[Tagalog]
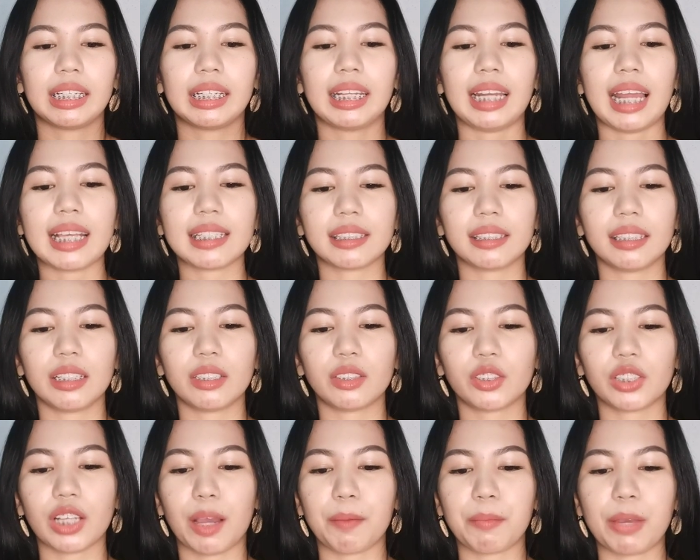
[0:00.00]
Glass
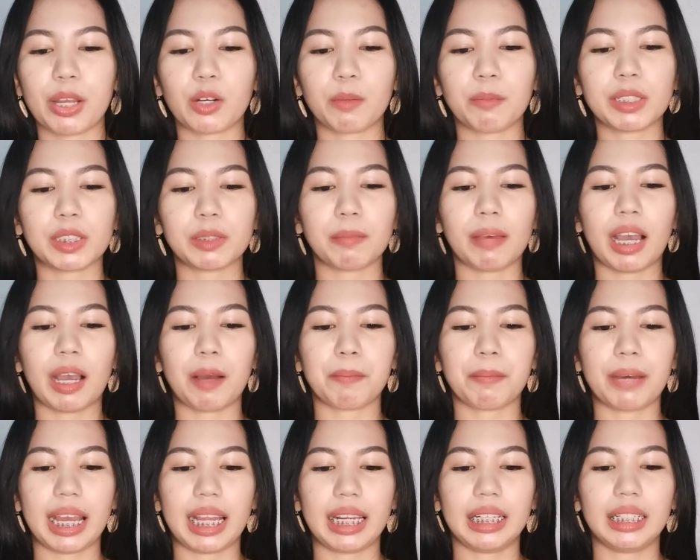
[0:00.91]
din siya, pero mas
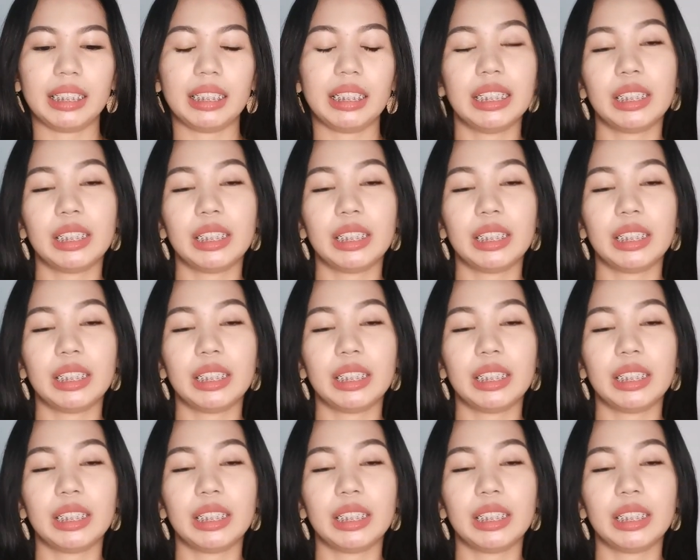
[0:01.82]
makapal.